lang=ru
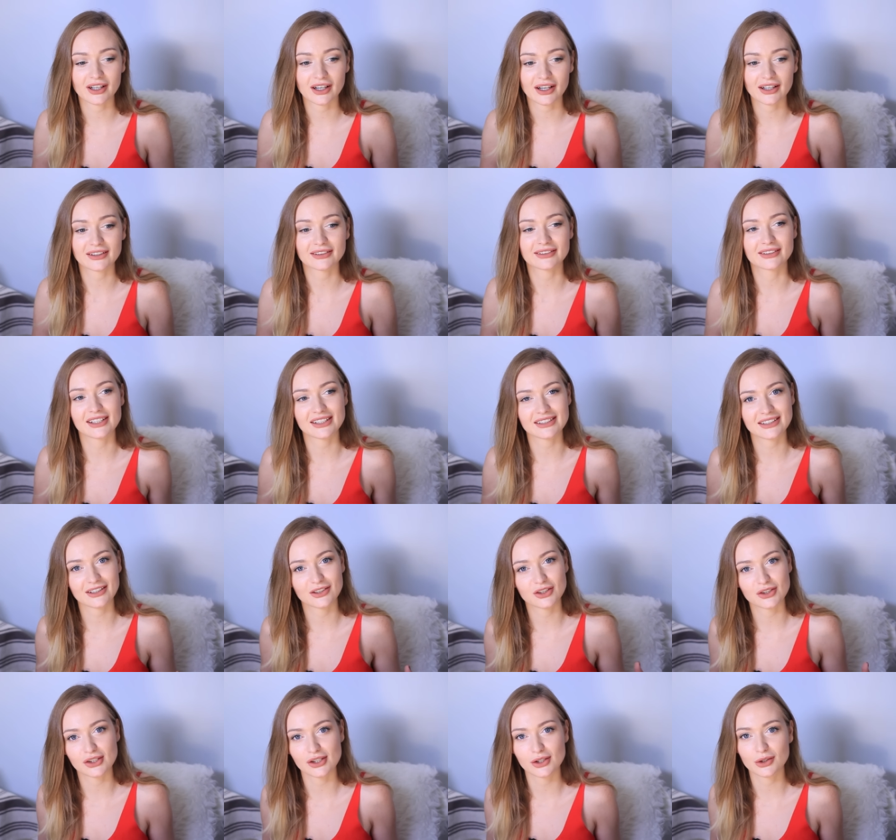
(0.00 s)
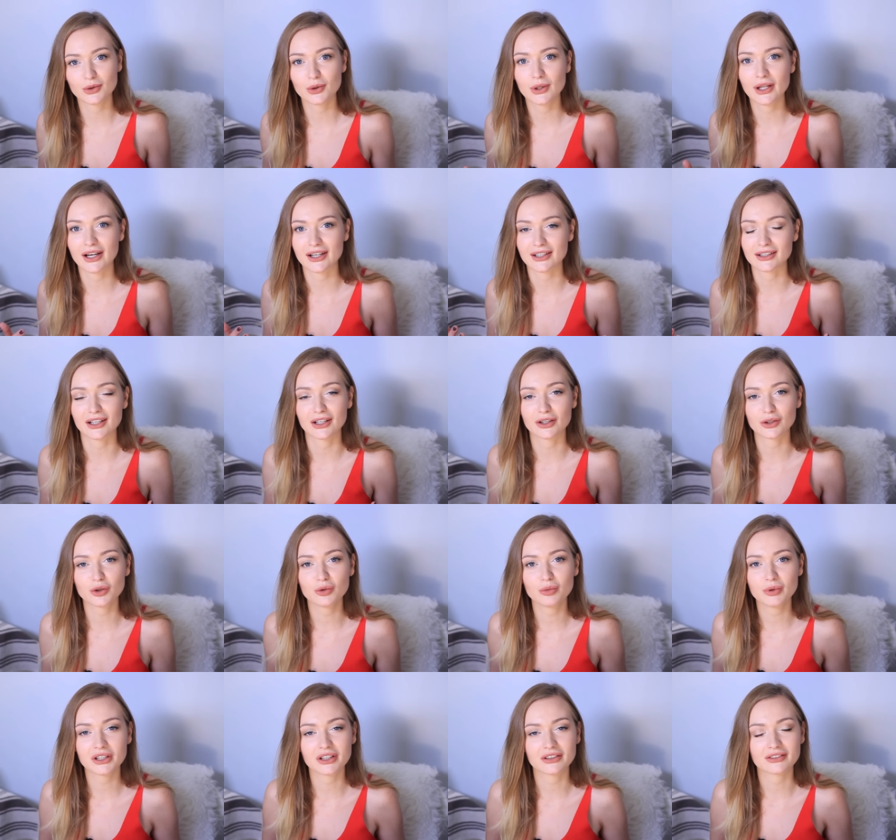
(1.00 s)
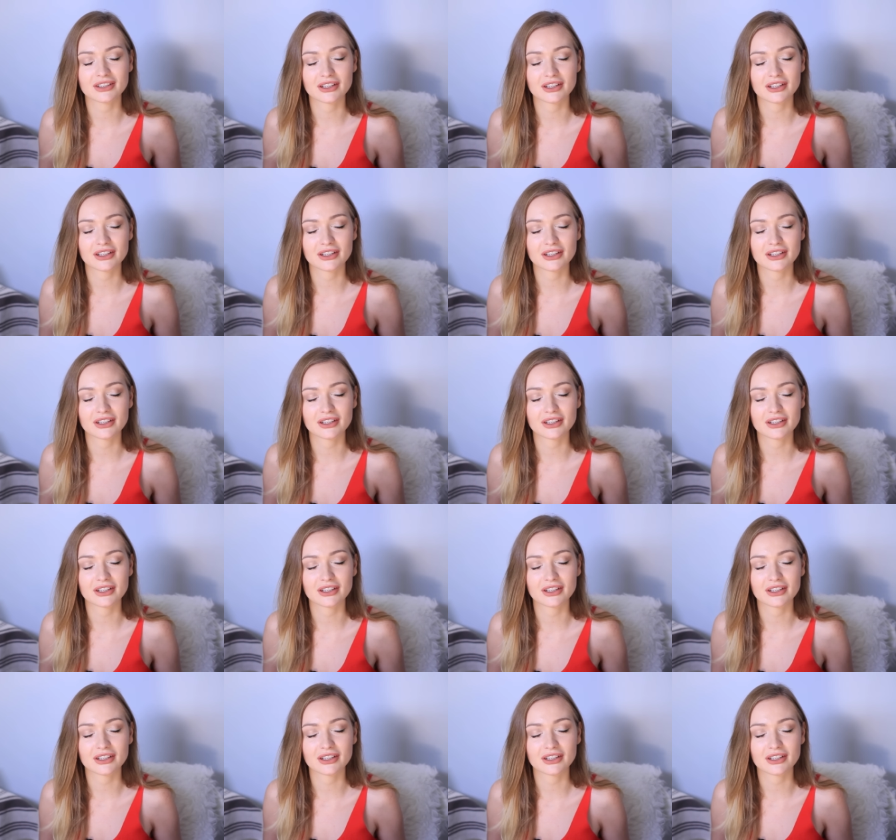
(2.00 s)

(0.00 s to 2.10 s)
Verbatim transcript: такая достаточно регулярная рубрика,